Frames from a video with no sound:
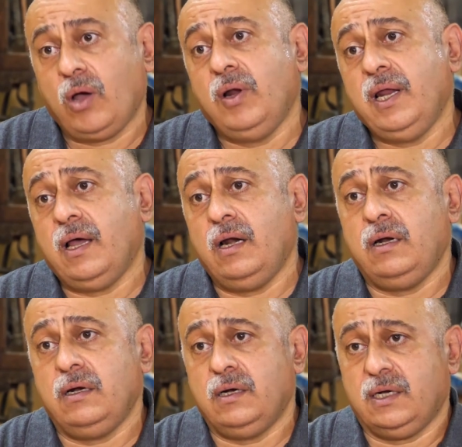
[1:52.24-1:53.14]
وحواليها
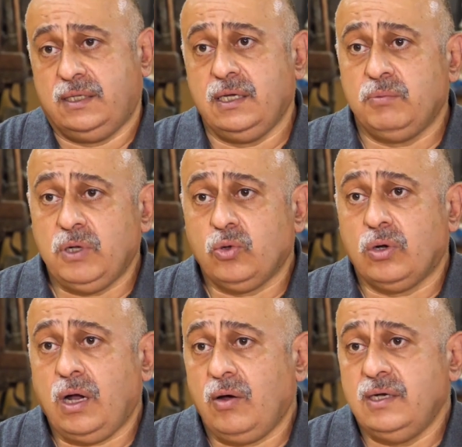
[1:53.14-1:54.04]
كثير من
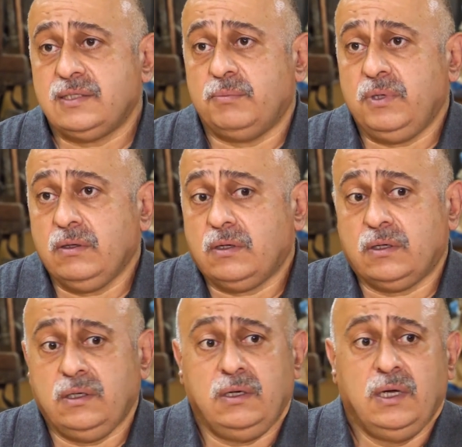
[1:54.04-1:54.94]
القرى حوالي 70
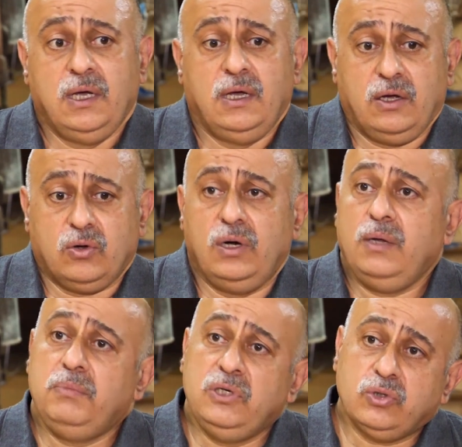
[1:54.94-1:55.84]
قرية
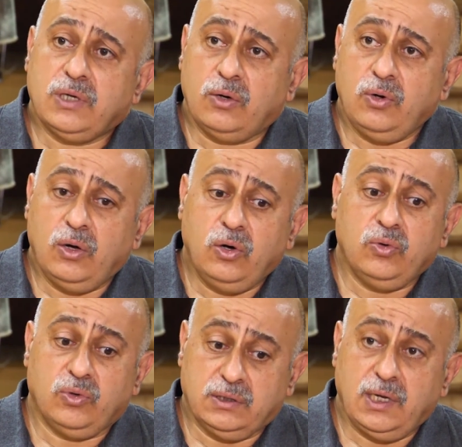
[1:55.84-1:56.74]
كلهم بيجوا كانوا
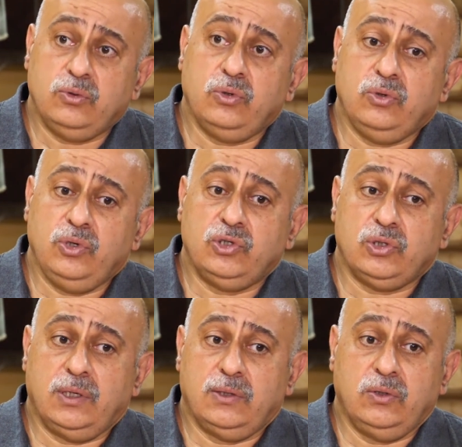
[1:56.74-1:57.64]
لهون واعتادوا انه
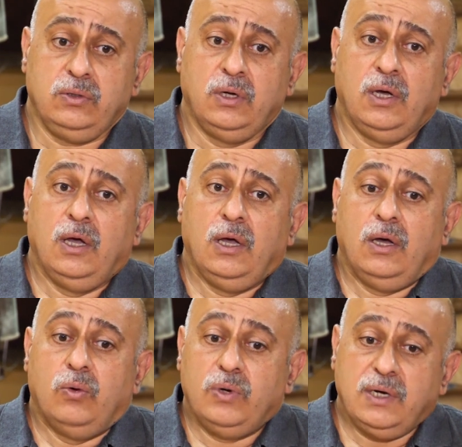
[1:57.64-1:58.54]
يجوا لهون
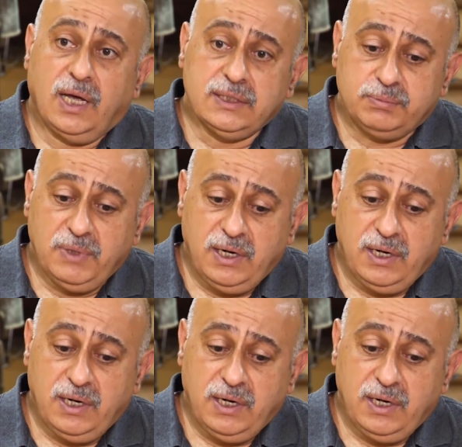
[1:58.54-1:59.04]
والناس